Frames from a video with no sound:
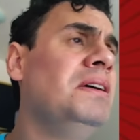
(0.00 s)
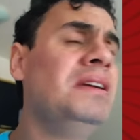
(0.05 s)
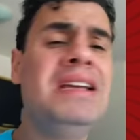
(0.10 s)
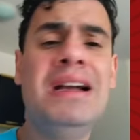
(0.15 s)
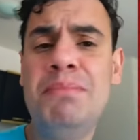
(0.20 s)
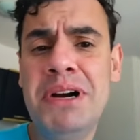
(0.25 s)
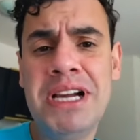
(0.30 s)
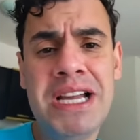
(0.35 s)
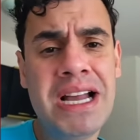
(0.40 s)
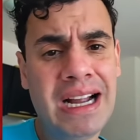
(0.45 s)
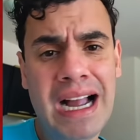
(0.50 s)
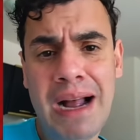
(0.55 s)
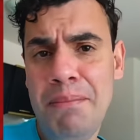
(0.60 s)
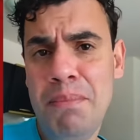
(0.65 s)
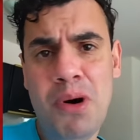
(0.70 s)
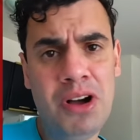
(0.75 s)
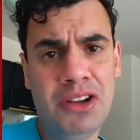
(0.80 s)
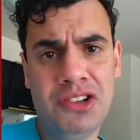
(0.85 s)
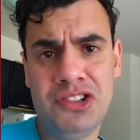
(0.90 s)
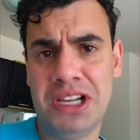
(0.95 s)
E amanhã
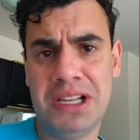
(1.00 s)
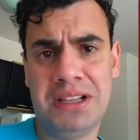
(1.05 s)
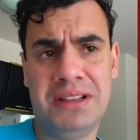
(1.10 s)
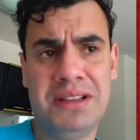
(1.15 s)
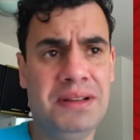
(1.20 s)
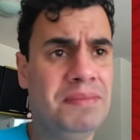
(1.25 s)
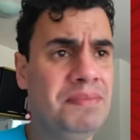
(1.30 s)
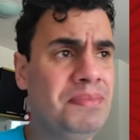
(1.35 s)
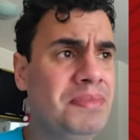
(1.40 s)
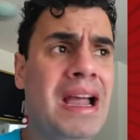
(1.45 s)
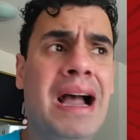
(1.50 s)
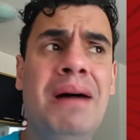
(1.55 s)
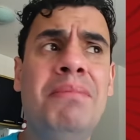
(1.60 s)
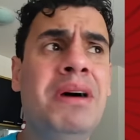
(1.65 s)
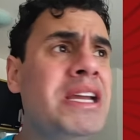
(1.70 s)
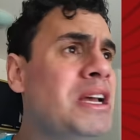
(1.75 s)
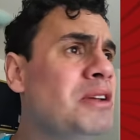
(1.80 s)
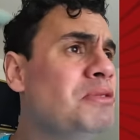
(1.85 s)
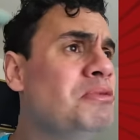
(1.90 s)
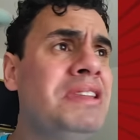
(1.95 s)
acabou, gente.
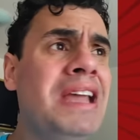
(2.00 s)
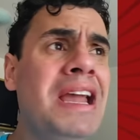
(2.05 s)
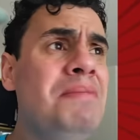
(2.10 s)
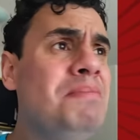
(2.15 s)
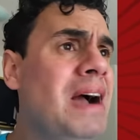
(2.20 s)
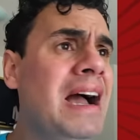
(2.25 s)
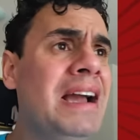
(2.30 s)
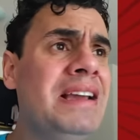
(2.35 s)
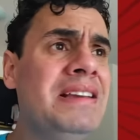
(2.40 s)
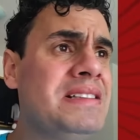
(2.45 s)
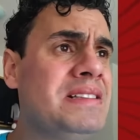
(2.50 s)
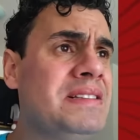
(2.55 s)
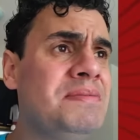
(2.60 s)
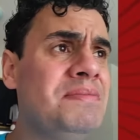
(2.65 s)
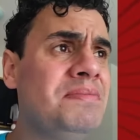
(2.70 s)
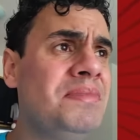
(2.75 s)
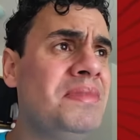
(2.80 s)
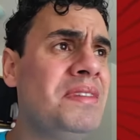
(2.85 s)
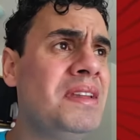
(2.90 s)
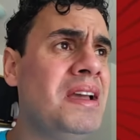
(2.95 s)
Amanhã não tem mais.
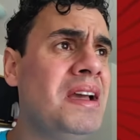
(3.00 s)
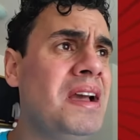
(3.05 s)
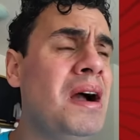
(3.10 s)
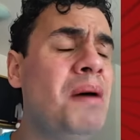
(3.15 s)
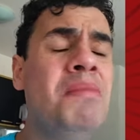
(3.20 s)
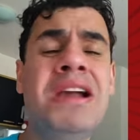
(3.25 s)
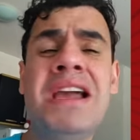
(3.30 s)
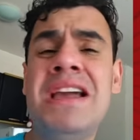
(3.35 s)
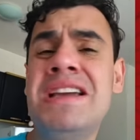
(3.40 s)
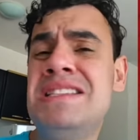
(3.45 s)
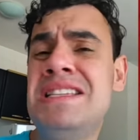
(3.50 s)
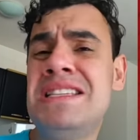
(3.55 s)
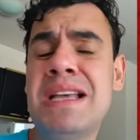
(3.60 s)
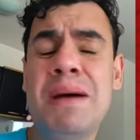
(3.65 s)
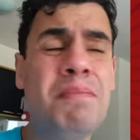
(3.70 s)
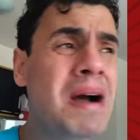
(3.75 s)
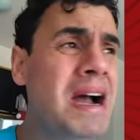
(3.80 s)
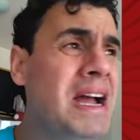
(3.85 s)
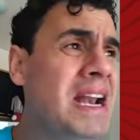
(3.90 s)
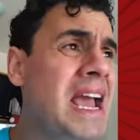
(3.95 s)
Amanhã eles
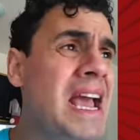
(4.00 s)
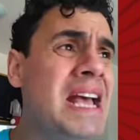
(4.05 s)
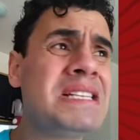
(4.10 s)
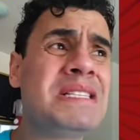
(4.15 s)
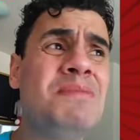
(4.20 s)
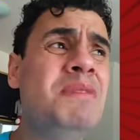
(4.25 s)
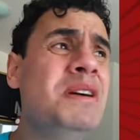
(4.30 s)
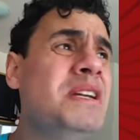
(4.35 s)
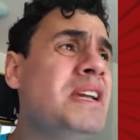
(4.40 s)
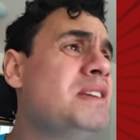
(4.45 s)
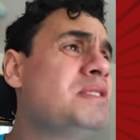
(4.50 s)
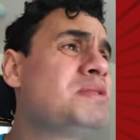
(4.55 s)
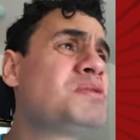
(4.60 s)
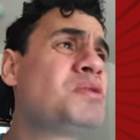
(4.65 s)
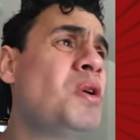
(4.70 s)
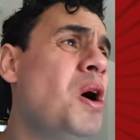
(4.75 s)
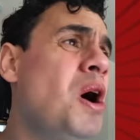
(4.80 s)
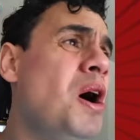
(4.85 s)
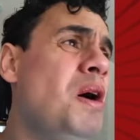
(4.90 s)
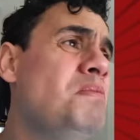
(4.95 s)
desaparecem, amanhã eles
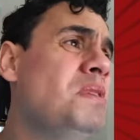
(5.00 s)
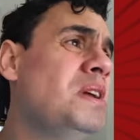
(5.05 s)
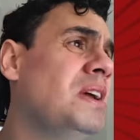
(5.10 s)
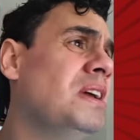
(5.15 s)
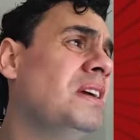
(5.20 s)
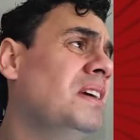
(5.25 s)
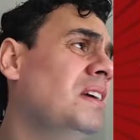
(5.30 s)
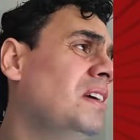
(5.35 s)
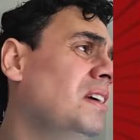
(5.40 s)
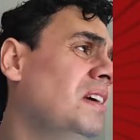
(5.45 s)
somem.